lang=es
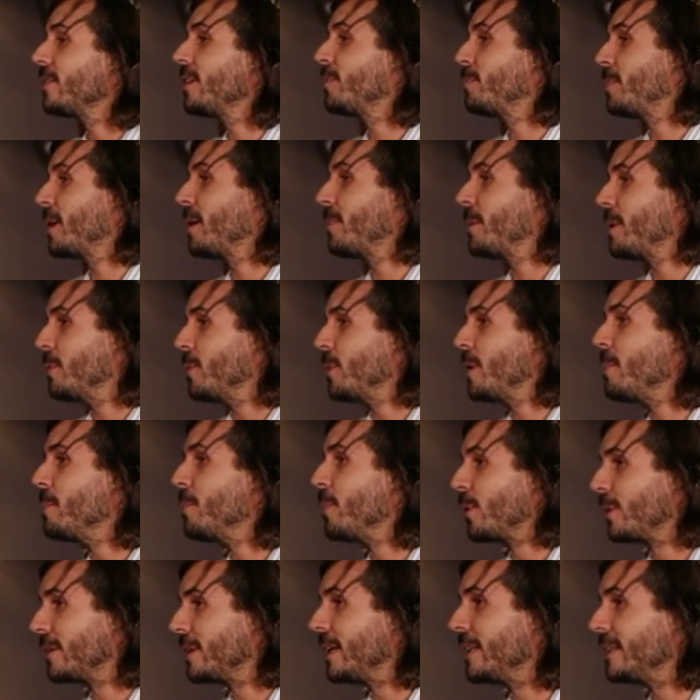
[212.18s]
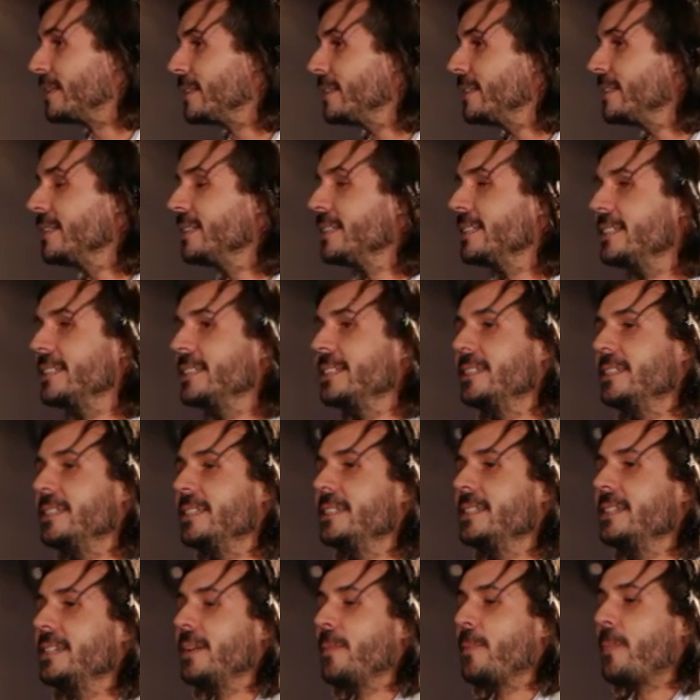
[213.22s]
es para mí muy importante.
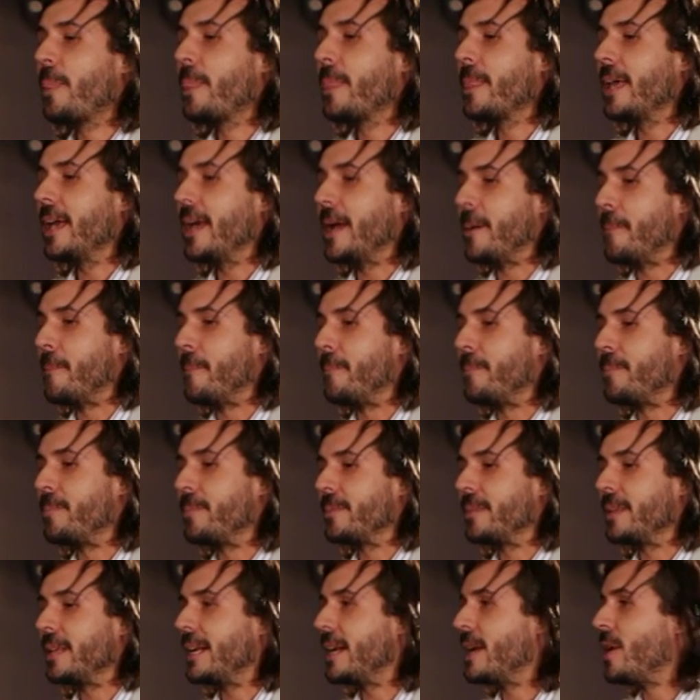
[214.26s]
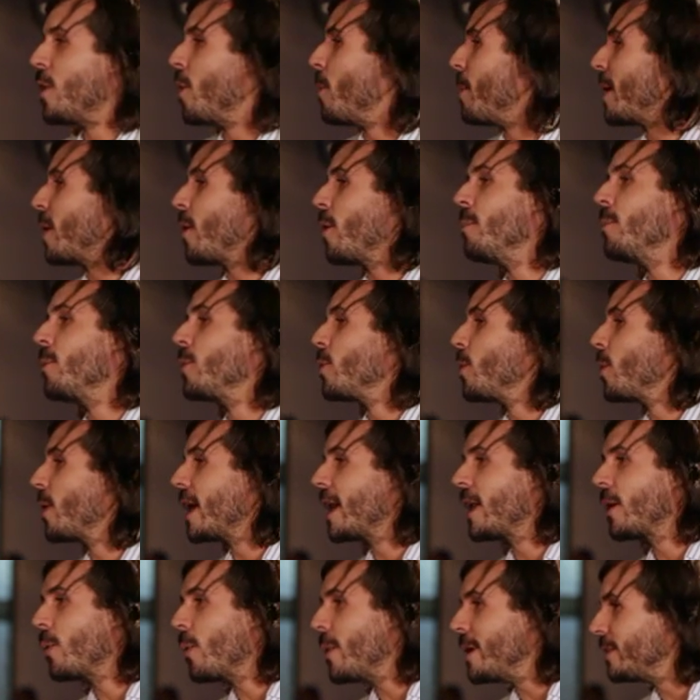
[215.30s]
Em, no me como nunca
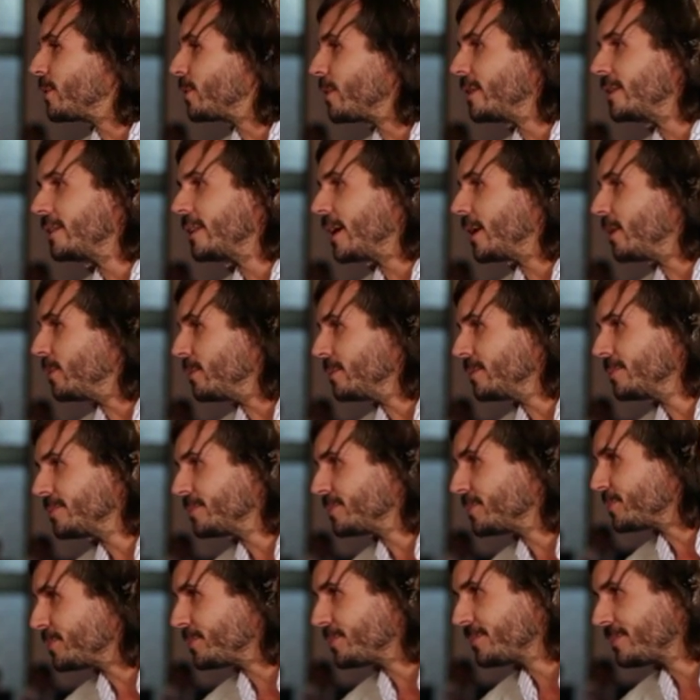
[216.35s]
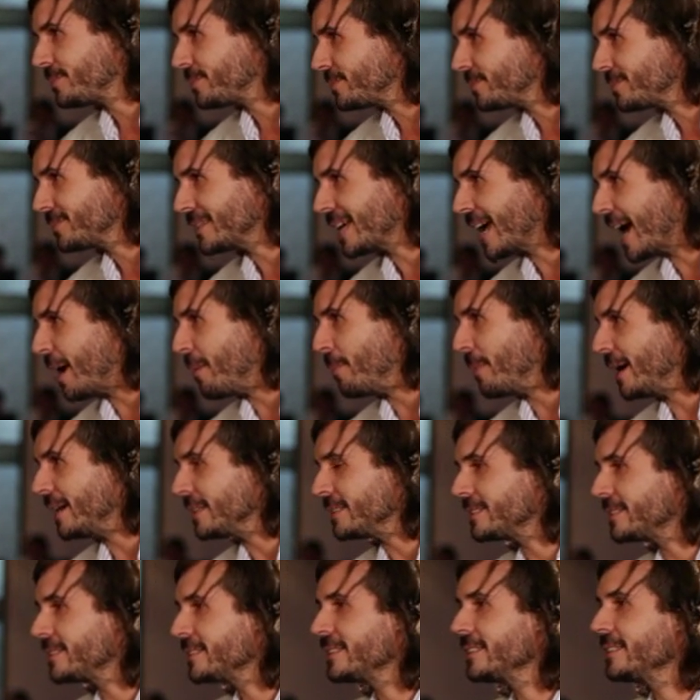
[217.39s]
el cuento entero,
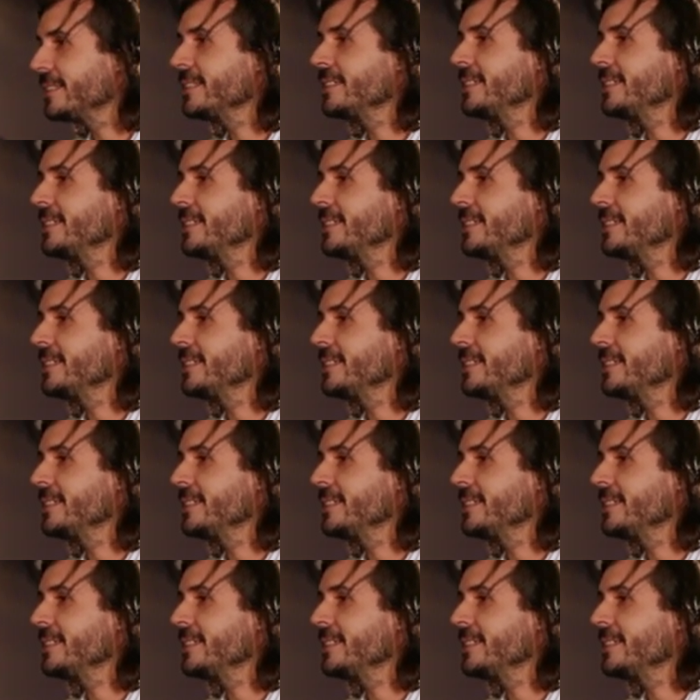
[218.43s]
jamás.